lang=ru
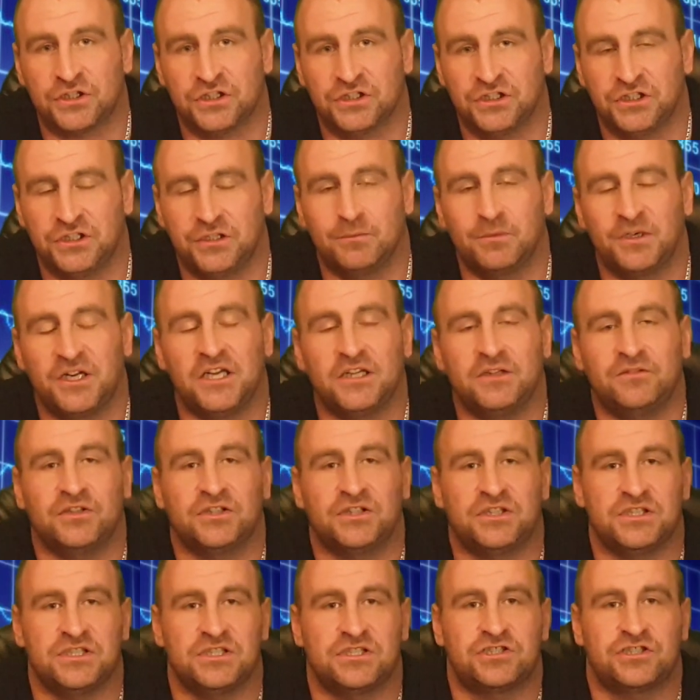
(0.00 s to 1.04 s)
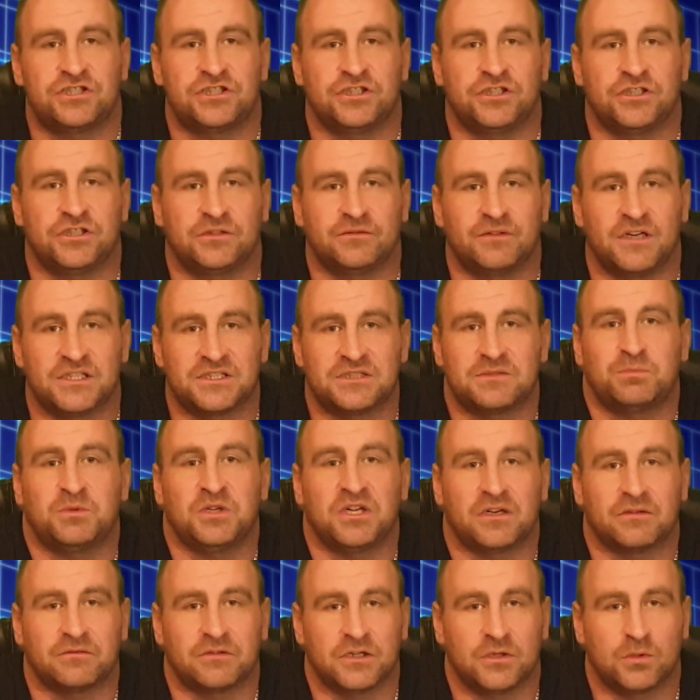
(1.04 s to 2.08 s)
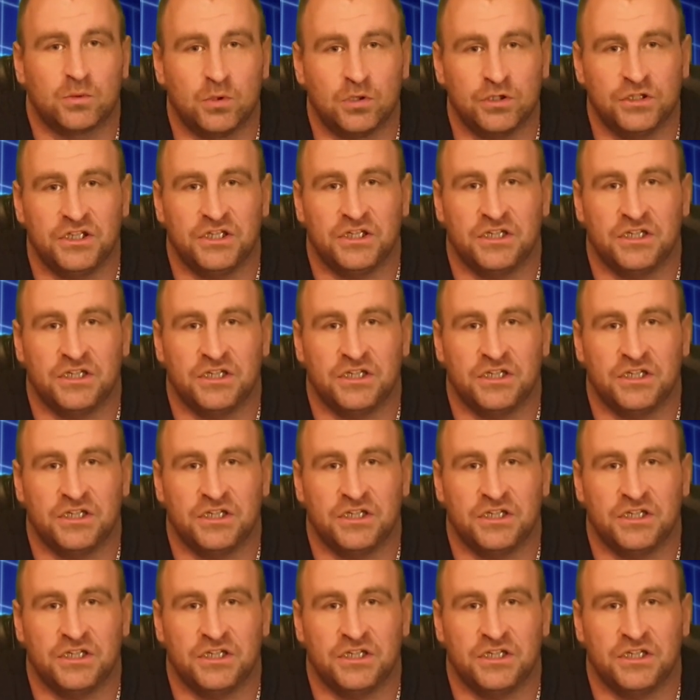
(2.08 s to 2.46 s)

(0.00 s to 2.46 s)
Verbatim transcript: ноября 2021 года.